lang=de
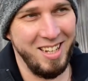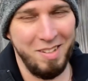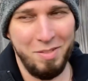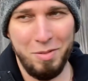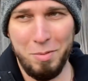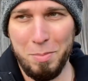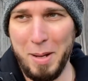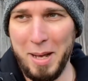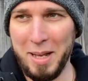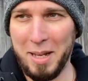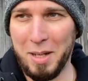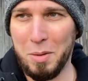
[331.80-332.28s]

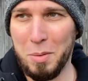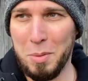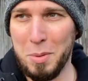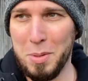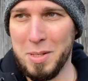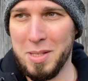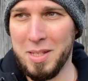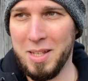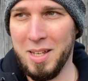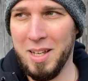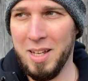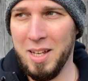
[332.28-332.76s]

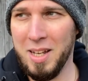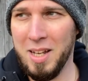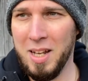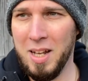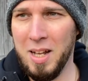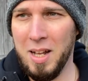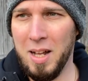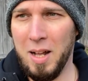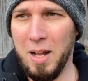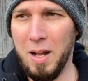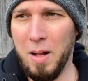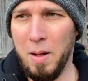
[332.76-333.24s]
vorbeigedüst.
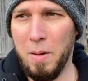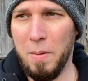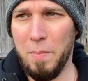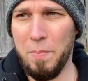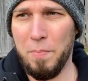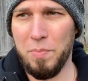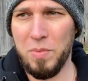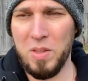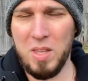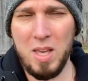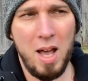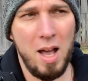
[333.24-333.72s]

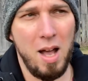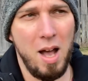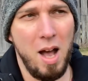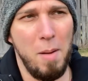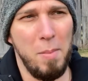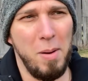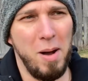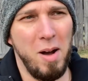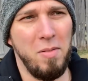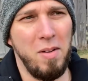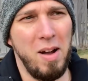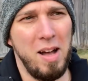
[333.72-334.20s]
Ähm, ja,
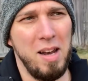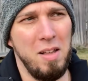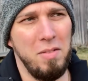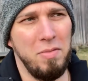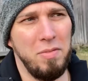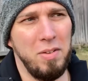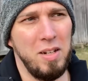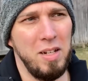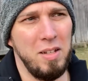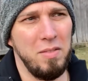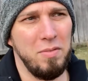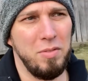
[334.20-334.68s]
aber auf alle
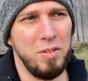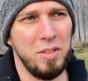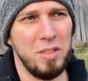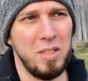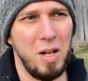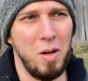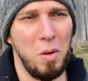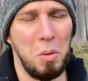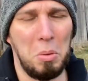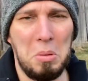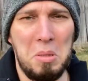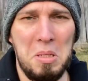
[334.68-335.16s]
Fälle
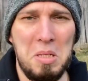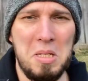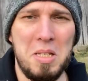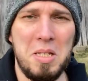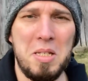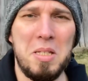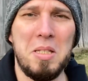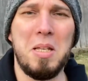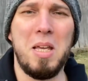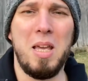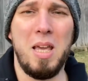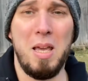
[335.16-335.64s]
wird auch
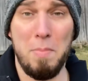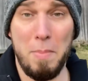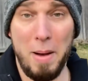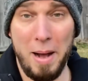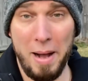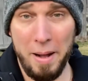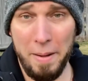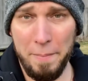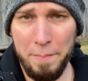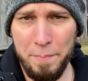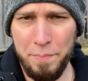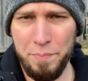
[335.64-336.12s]
dieses
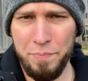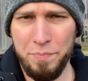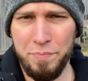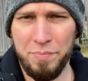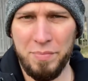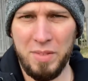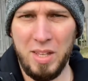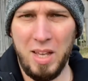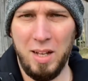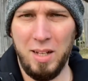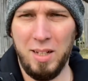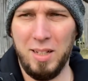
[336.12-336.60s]
Thema,
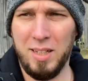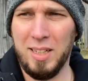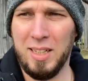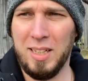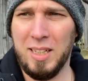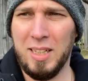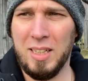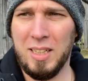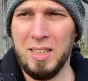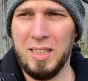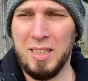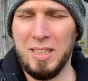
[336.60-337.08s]
ja,
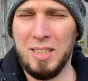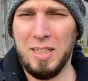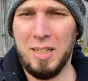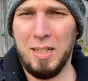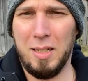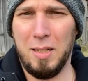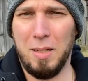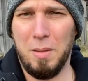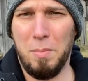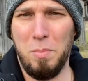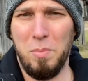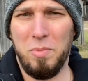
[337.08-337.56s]

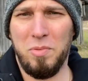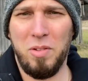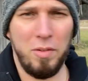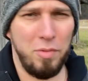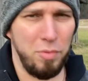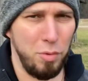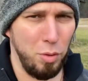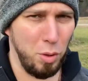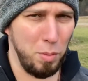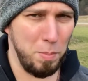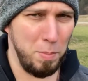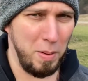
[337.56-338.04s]
ähm,
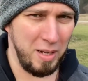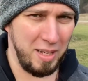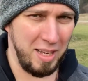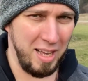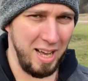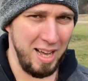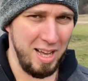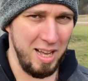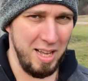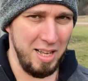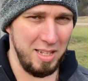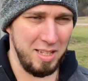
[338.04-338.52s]

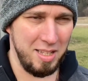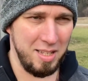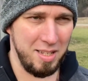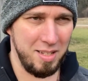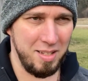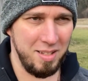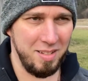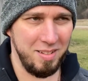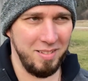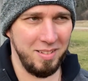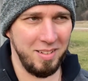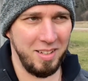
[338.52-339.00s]
Verfügbarkeit,
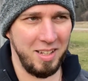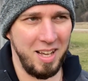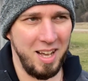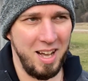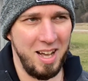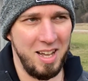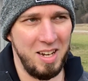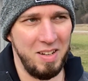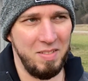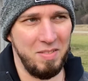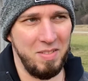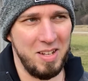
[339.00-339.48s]

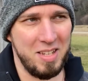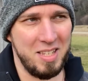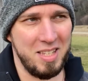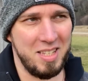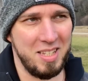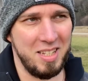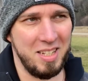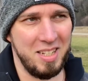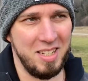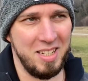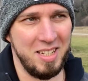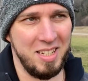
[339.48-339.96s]
gerade
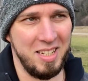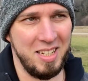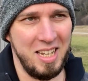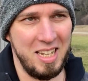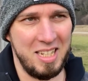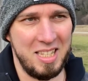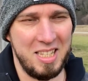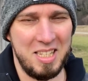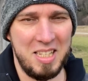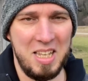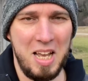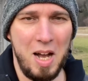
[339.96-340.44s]
was äh,
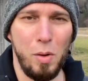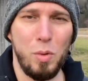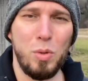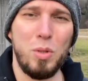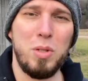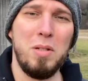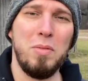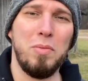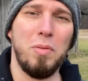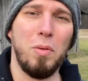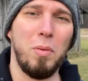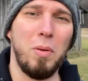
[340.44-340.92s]
jetzt die
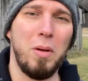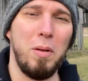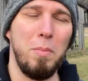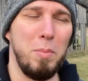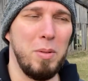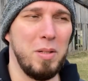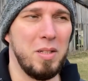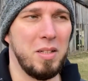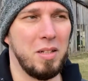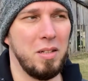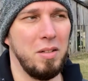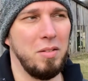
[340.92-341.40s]
Auslieferungen
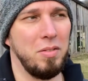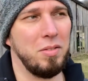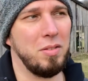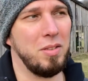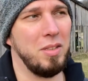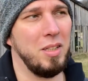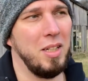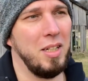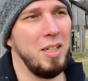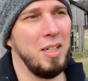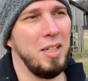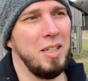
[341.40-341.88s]

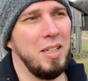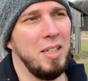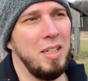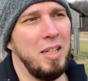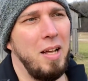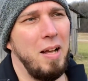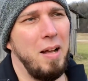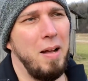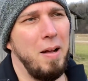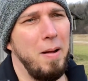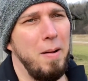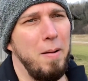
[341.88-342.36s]
betrifft,
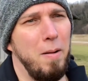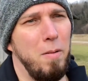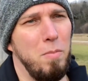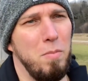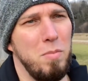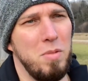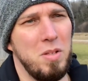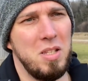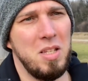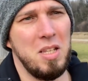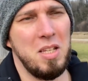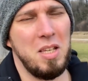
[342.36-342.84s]
äh,
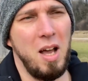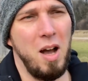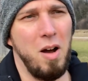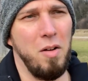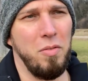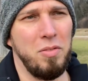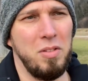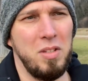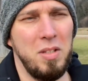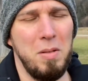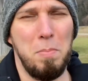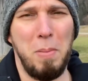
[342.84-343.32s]
sich
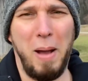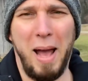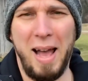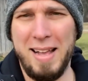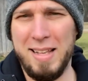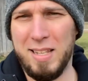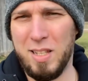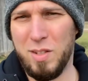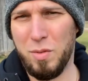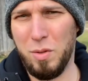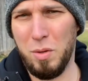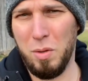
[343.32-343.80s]
auf die
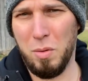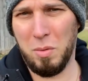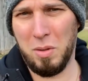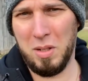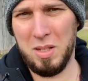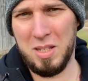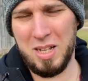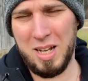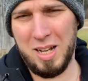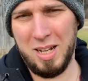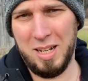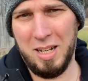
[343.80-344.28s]
Preisfindung
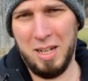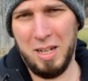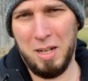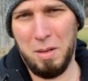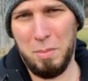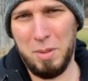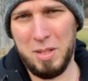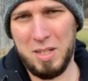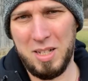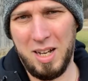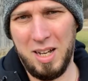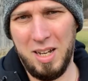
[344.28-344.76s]
in Sachen
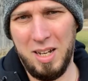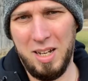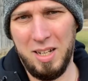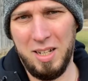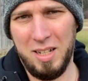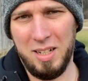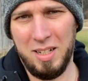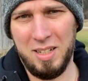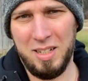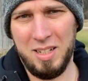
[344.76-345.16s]
Edelmetalle